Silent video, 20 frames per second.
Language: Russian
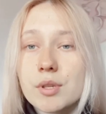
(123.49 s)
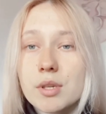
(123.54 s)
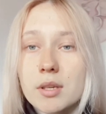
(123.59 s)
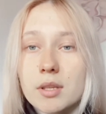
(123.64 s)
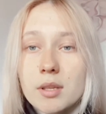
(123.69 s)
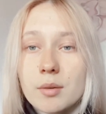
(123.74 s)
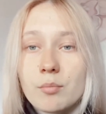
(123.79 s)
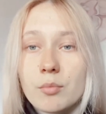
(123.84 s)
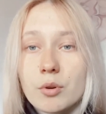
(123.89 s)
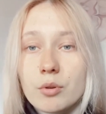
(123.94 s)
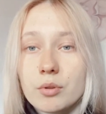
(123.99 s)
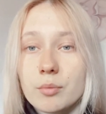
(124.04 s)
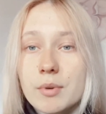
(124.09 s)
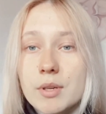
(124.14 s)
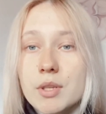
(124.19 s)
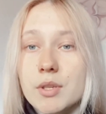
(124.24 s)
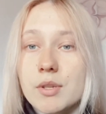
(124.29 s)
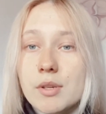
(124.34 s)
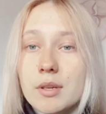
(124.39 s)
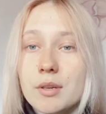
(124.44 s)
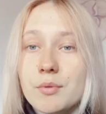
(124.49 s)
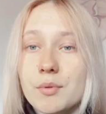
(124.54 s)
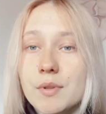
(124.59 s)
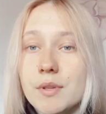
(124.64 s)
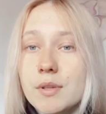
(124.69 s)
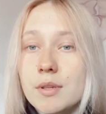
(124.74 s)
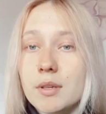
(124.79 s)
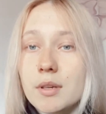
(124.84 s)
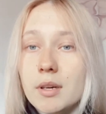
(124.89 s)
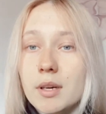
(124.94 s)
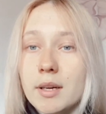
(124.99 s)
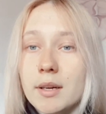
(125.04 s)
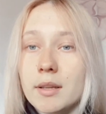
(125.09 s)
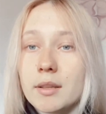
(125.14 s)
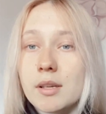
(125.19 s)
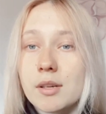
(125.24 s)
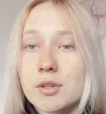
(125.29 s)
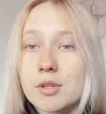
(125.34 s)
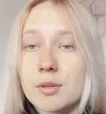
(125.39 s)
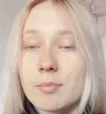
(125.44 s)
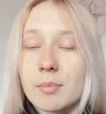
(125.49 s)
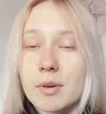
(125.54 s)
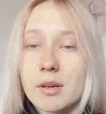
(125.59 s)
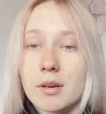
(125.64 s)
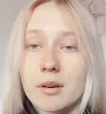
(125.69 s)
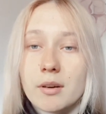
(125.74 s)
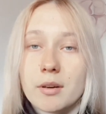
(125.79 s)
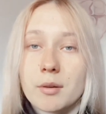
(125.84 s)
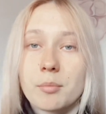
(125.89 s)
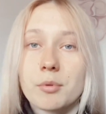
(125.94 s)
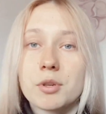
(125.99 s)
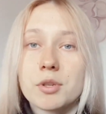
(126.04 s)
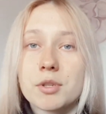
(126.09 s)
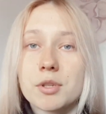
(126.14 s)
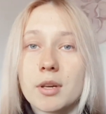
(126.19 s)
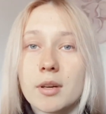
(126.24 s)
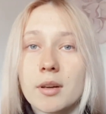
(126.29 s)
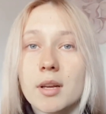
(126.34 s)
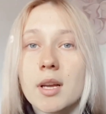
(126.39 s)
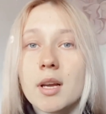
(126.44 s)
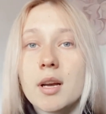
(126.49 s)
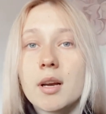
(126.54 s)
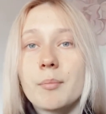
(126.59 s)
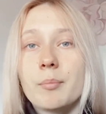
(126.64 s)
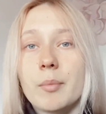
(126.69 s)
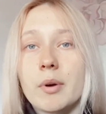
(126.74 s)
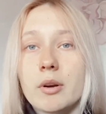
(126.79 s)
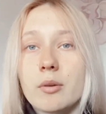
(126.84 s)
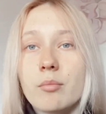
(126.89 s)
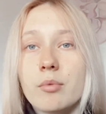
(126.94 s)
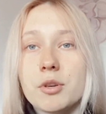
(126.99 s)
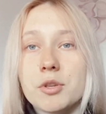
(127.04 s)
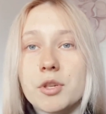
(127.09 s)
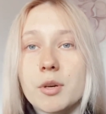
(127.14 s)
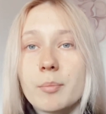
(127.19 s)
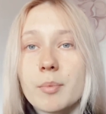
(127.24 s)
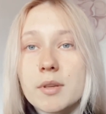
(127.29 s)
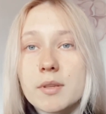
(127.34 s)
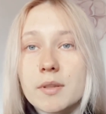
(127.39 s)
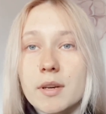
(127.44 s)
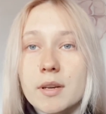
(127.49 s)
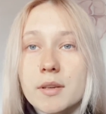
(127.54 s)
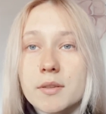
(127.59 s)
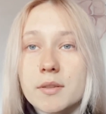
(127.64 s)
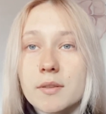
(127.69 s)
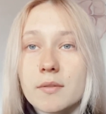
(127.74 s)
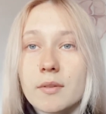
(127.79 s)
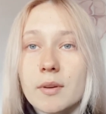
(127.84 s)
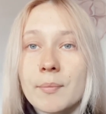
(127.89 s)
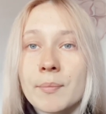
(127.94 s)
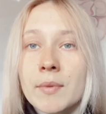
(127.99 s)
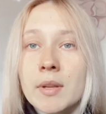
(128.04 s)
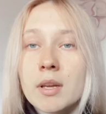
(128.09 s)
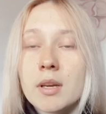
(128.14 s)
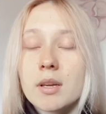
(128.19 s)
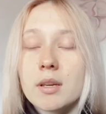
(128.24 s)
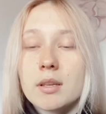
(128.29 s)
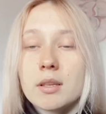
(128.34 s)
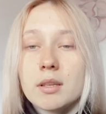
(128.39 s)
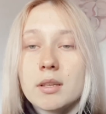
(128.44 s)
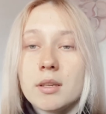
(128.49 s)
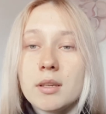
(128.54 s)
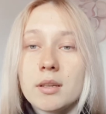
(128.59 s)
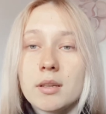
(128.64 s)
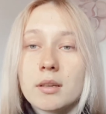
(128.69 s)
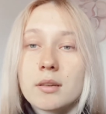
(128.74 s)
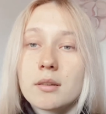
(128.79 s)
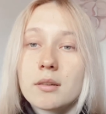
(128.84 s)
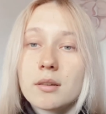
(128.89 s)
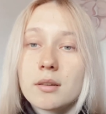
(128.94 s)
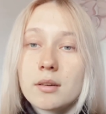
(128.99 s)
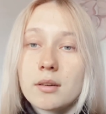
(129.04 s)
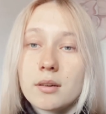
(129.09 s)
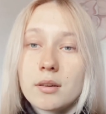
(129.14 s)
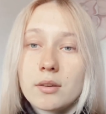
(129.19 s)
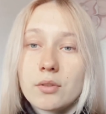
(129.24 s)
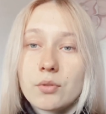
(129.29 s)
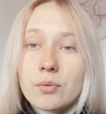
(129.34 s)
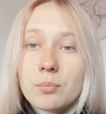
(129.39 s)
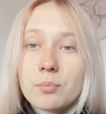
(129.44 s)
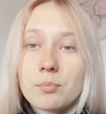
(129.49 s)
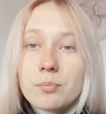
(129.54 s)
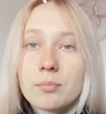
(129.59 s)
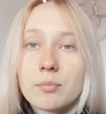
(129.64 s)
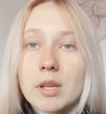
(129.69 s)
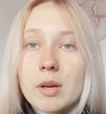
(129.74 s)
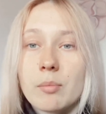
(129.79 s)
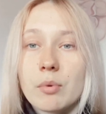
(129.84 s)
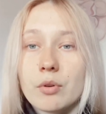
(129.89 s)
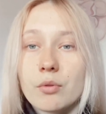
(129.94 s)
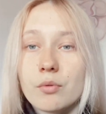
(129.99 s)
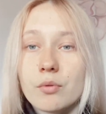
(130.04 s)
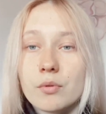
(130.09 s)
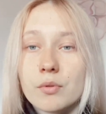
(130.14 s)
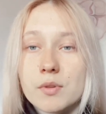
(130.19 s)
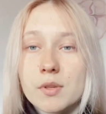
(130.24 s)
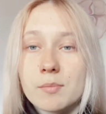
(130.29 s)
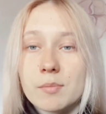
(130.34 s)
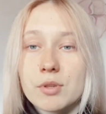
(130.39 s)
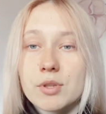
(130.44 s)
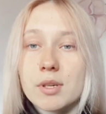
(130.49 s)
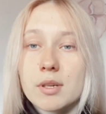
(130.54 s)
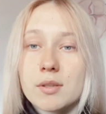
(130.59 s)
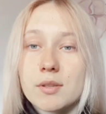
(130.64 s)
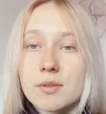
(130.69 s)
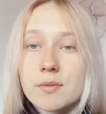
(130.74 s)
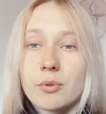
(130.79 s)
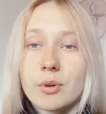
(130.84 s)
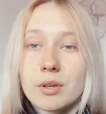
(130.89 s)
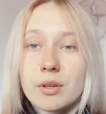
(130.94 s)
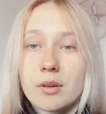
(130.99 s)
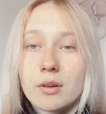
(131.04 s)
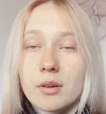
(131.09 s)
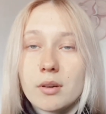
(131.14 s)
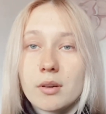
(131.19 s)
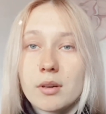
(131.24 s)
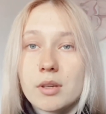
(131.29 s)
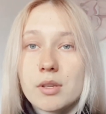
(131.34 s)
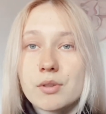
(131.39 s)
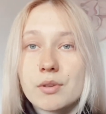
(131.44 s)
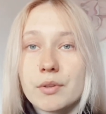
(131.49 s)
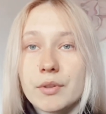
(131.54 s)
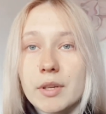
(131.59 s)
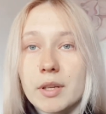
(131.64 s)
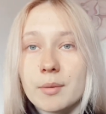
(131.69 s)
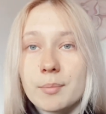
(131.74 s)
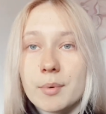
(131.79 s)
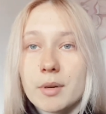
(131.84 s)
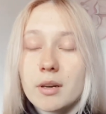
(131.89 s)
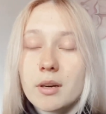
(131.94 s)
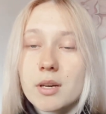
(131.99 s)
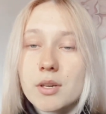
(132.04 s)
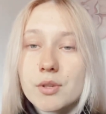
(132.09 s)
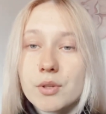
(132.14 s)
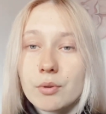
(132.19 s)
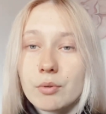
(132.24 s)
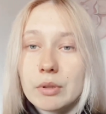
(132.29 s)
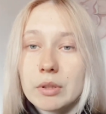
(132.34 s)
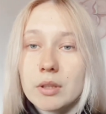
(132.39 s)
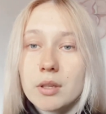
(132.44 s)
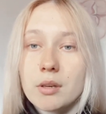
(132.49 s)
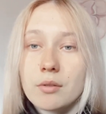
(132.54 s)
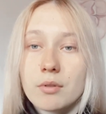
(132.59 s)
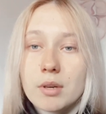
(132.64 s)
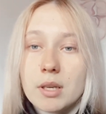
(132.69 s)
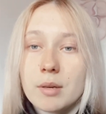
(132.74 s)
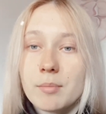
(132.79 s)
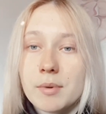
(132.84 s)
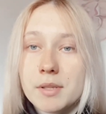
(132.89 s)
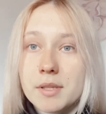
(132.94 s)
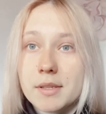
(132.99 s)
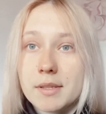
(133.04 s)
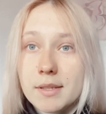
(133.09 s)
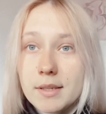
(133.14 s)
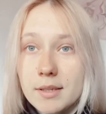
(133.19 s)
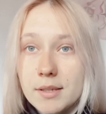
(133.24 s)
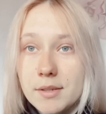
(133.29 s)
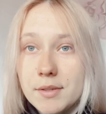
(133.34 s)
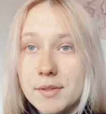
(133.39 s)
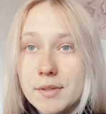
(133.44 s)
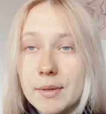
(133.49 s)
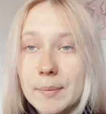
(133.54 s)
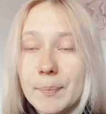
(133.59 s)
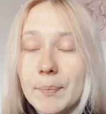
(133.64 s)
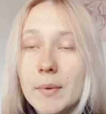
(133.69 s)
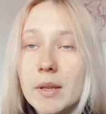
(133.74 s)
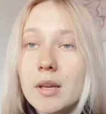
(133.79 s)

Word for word: Это могут быть люди, а также мое рабочее, мое рабочее пространство. И э, я могу замечать свой а, результат, прогресс от какой-либо деятельности.